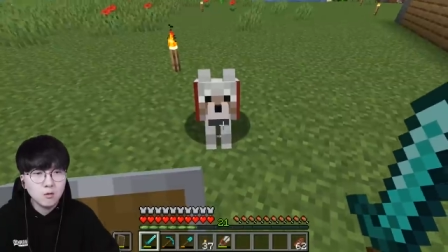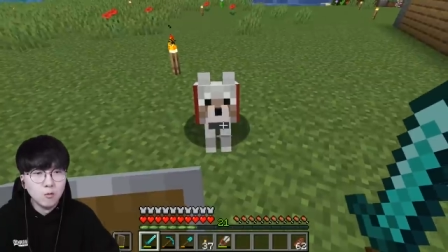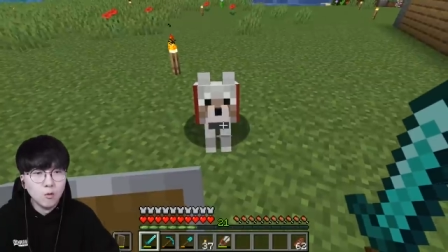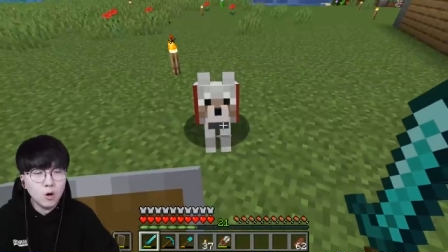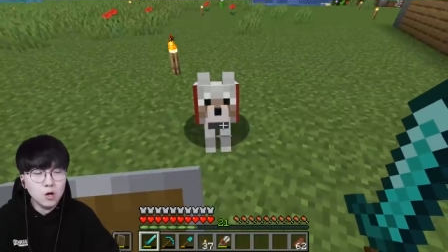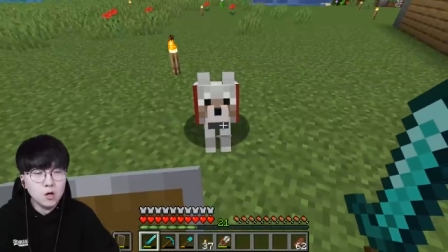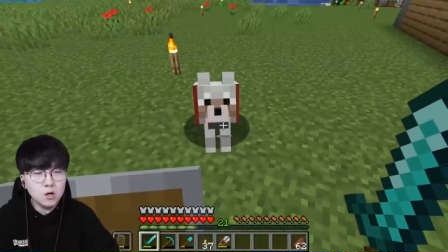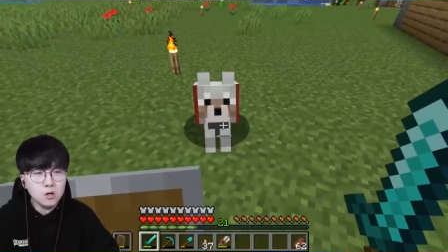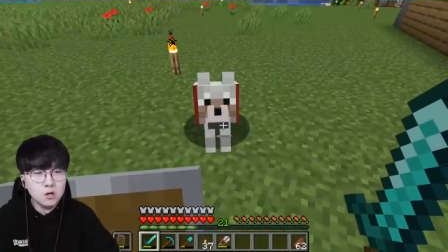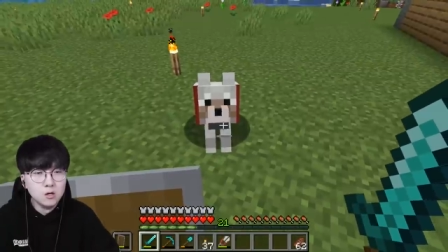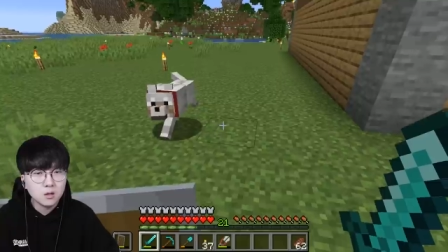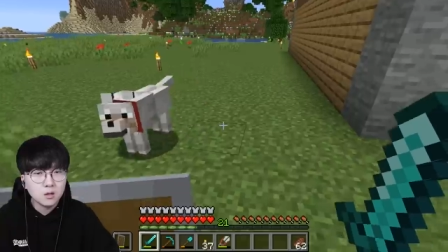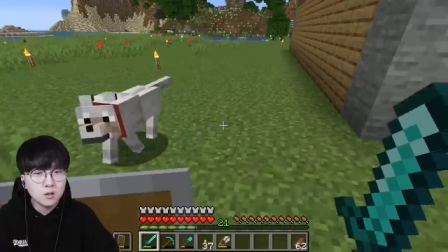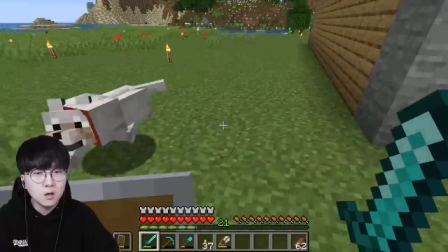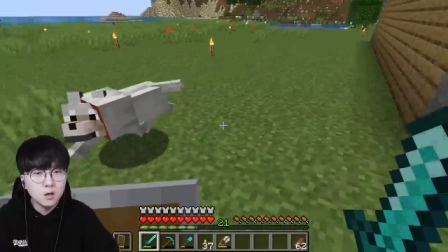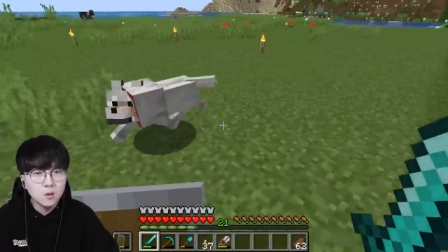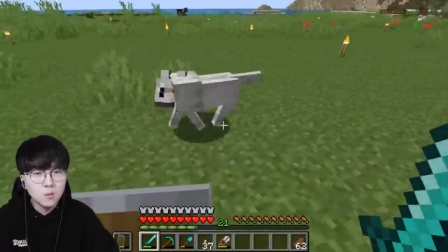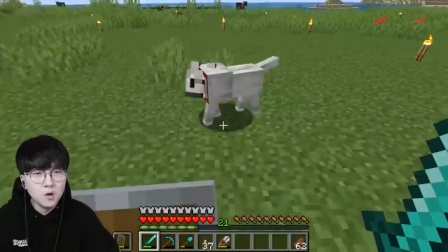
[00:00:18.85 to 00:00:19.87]
월
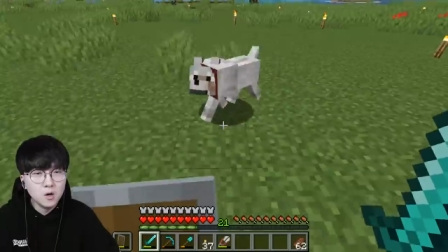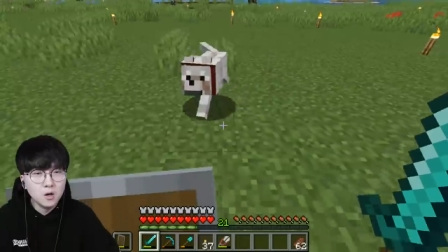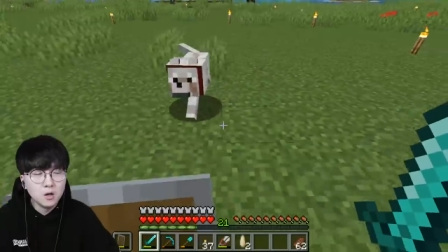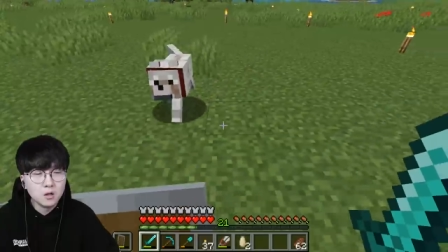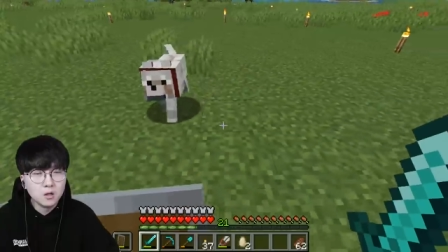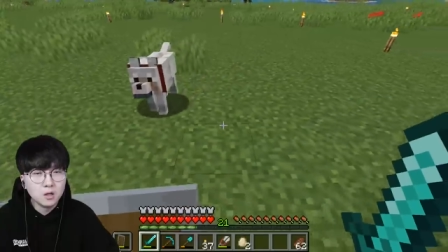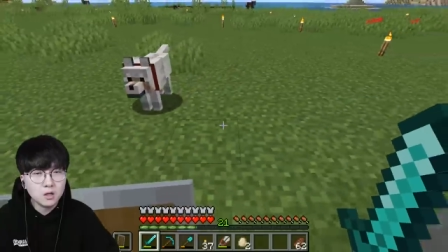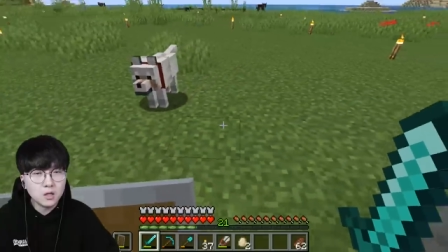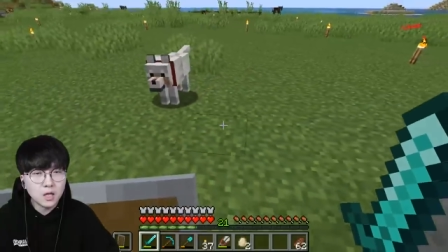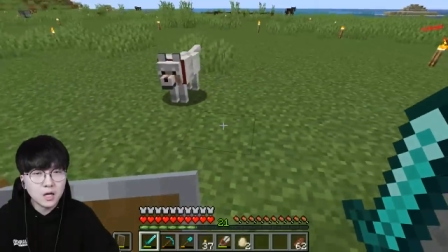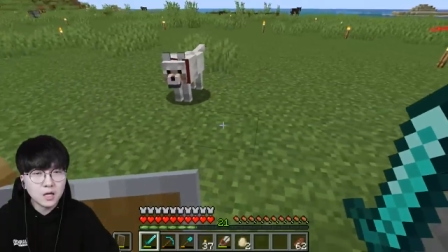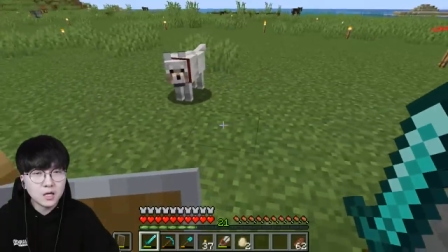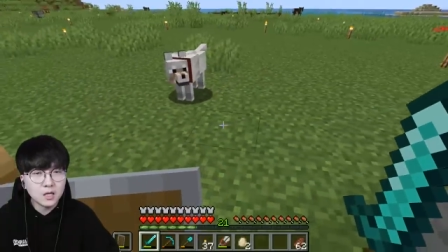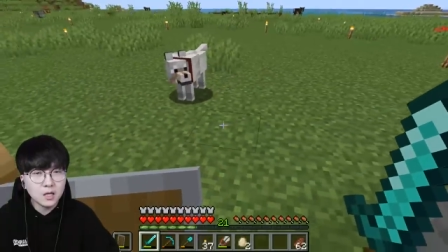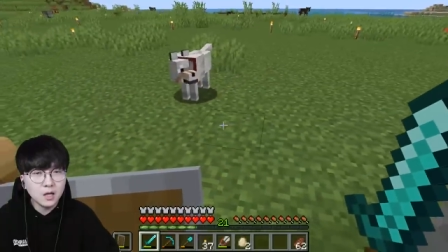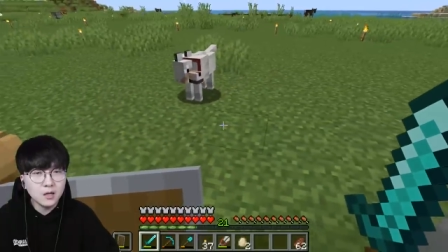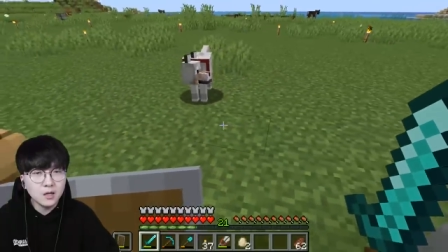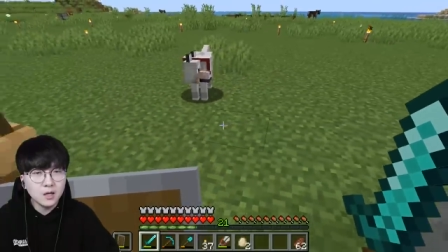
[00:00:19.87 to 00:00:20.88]
이거 뭐
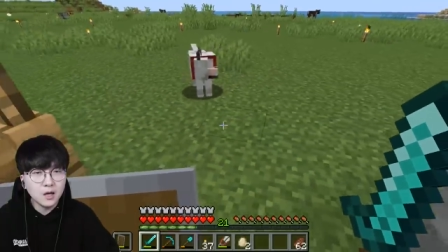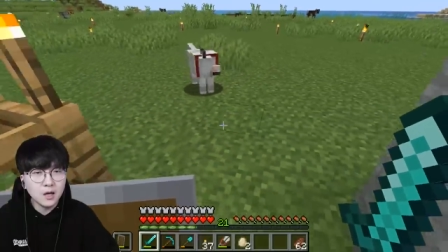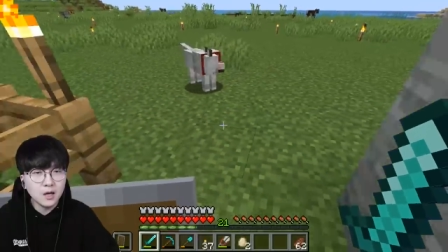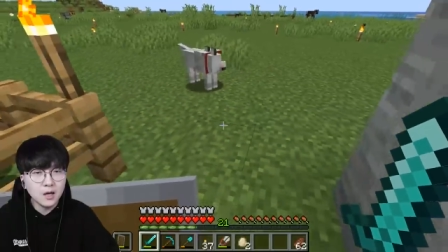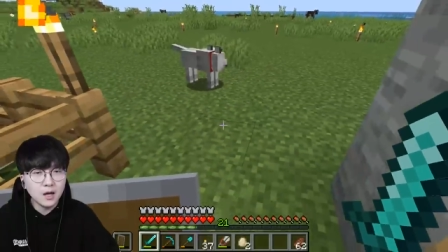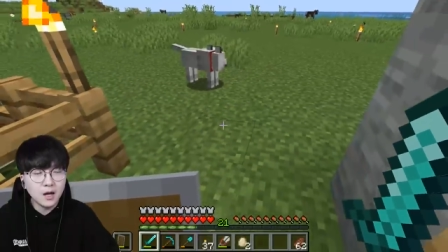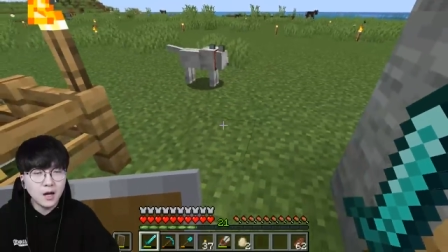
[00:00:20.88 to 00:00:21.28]
늑대긴 한데